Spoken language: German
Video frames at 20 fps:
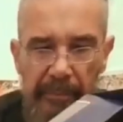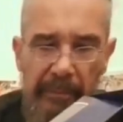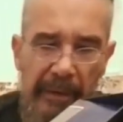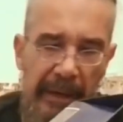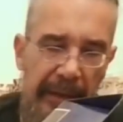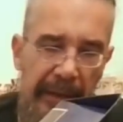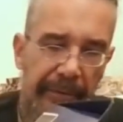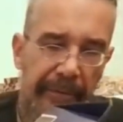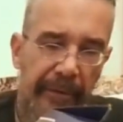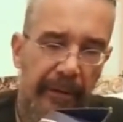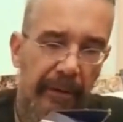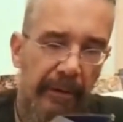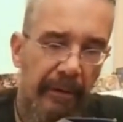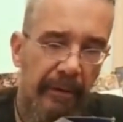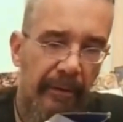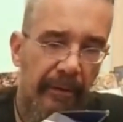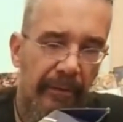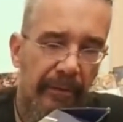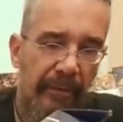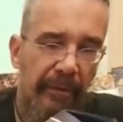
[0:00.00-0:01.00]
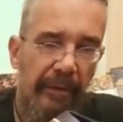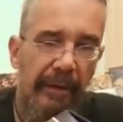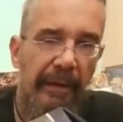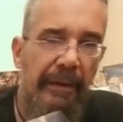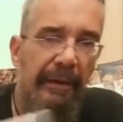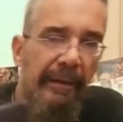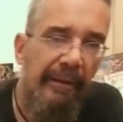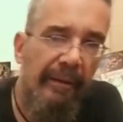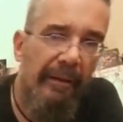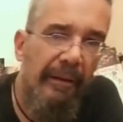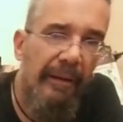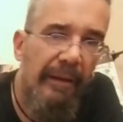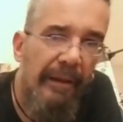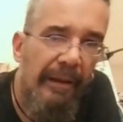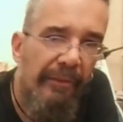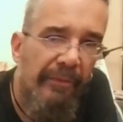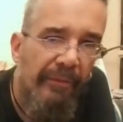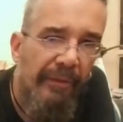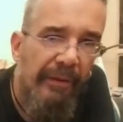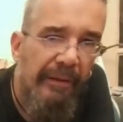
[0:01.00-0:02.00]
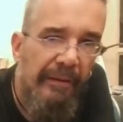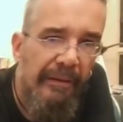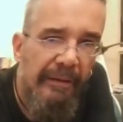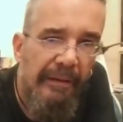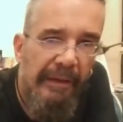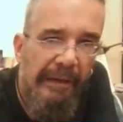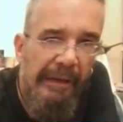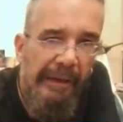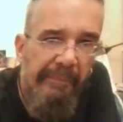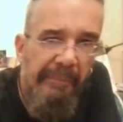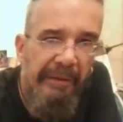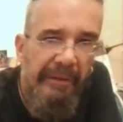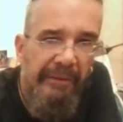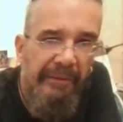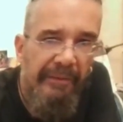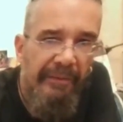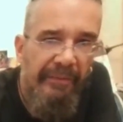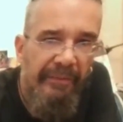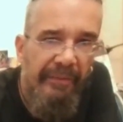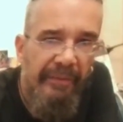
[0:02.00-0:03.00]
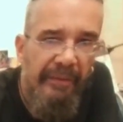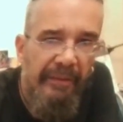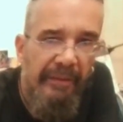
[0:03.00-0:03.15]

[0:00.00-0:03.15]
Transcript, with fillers: geil finde, sind halt, also einmal diese